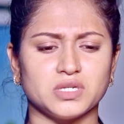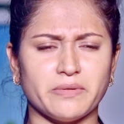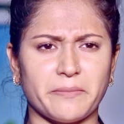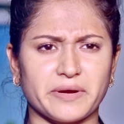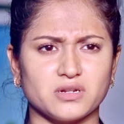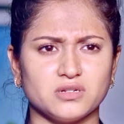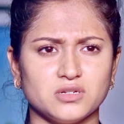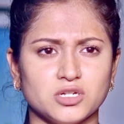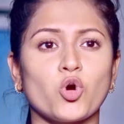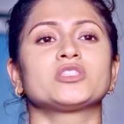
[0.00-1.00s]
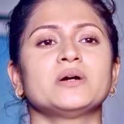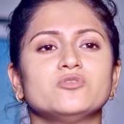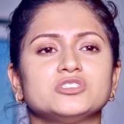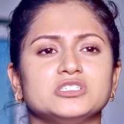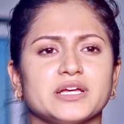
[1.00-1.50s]
কি ব্যাপার কথা
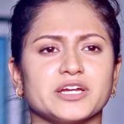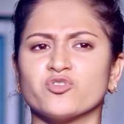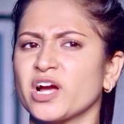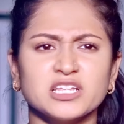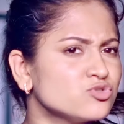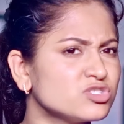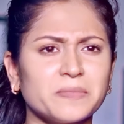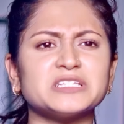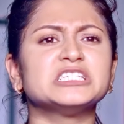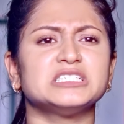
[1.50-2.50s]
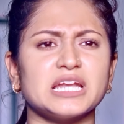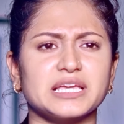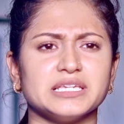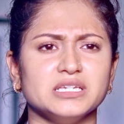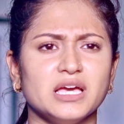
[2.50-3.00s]
বলছিস না কেন কানে শুনতে পাচ্ছিস না
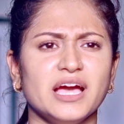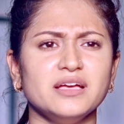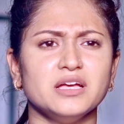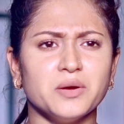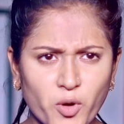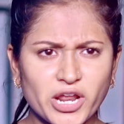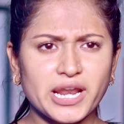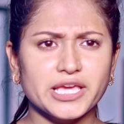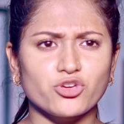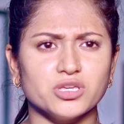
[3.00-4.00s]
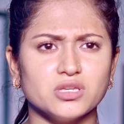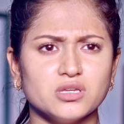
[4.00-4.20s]
নাকি হ্যাঁ বলে নাকি তুই